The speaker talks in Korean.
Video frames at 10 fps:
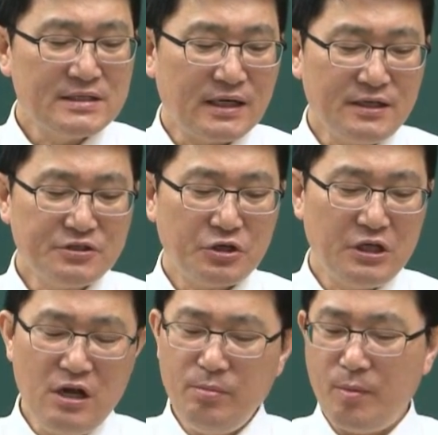자, 그래서
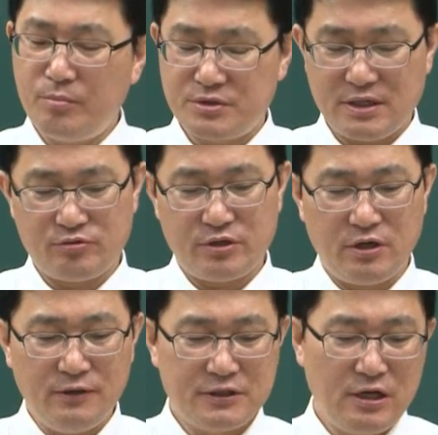1번
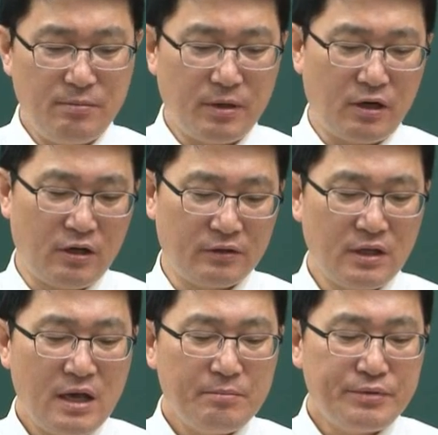보자고요. 1번.
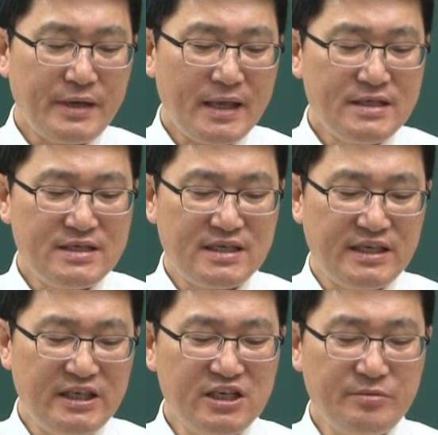프렌지
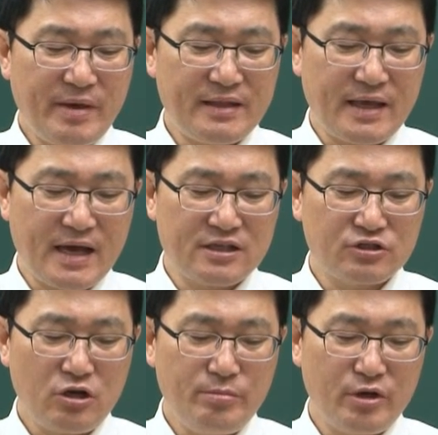이음에 대한
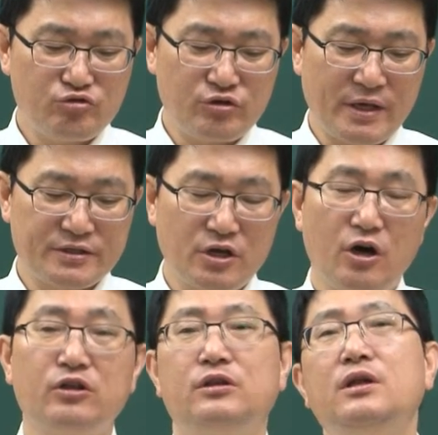설명
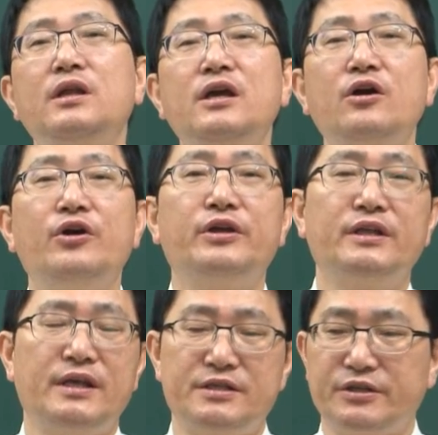중에서 틀린 거
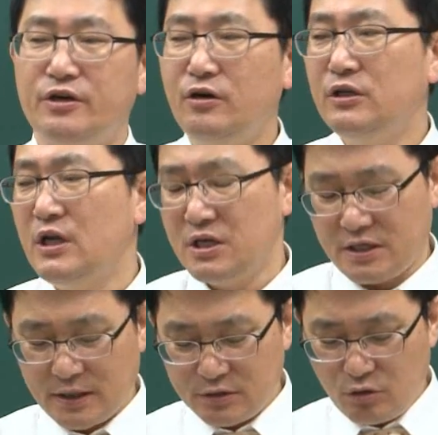이렇게 돼 있어요.
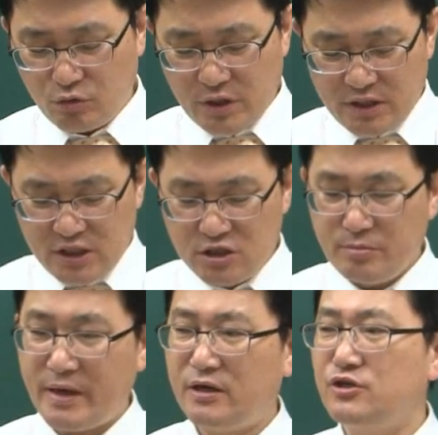자, 그래서 우리
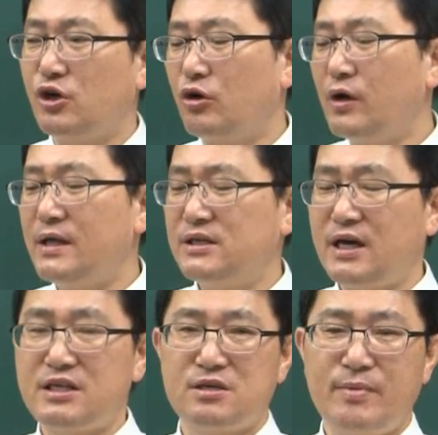이음에는 여러
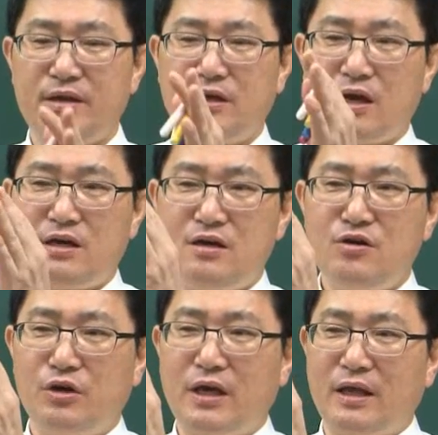가지가 있지만 이렇게
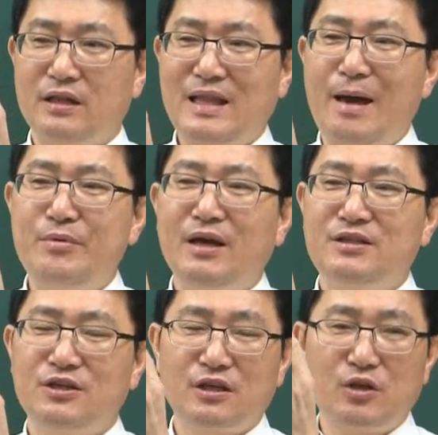큰 거 이렇게
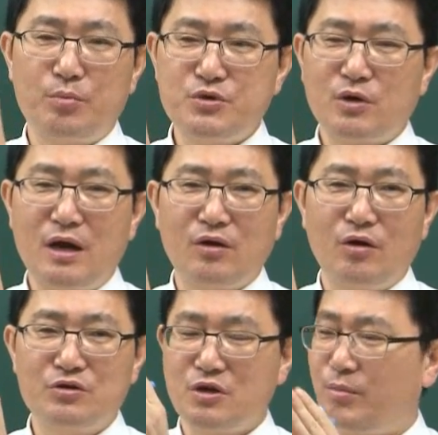나비같이 이렇게 넓적한
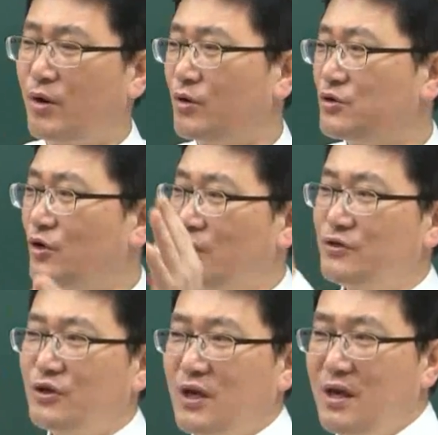거, 그죠? 벌어진 걸로
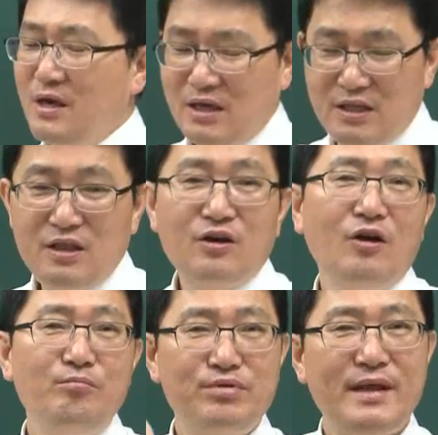해서 이렇게 있는
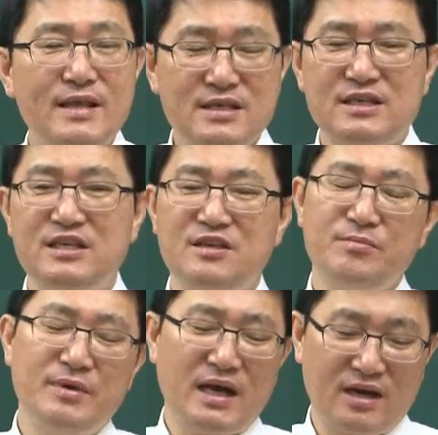걸 프렌지
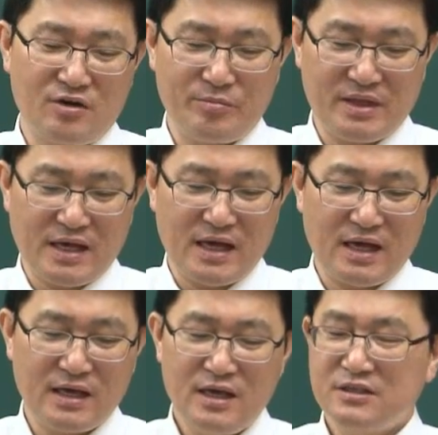이음이라
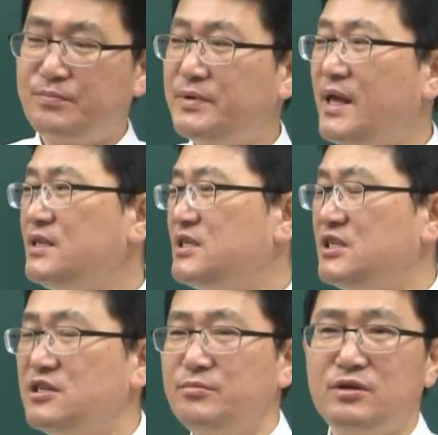그럽니다. 그래서 프렌지
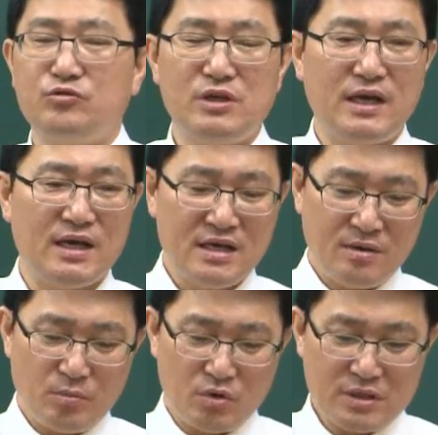이음은 우리가
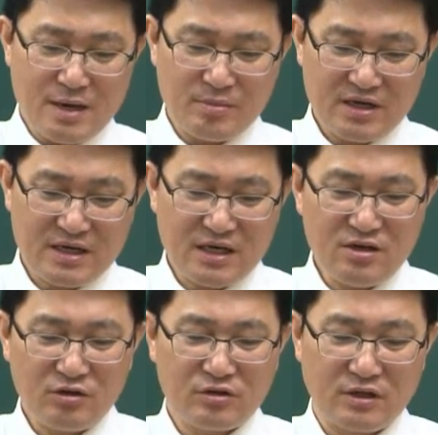뭐냐 하면
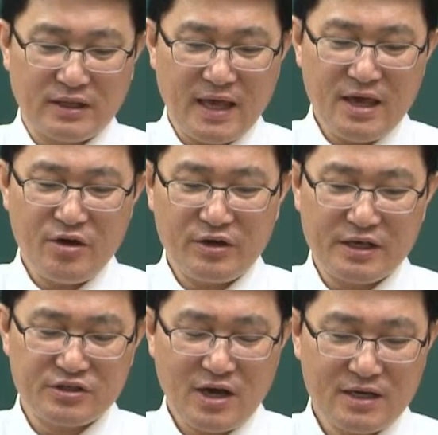큰 것들,
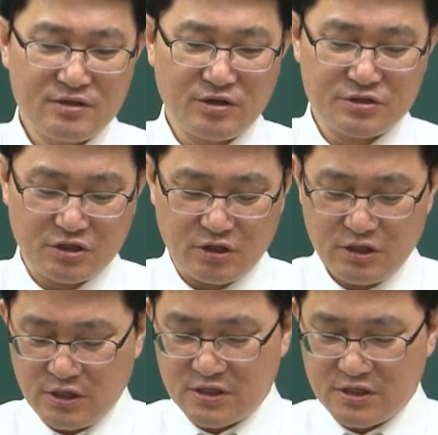대형해서 하는 거죠.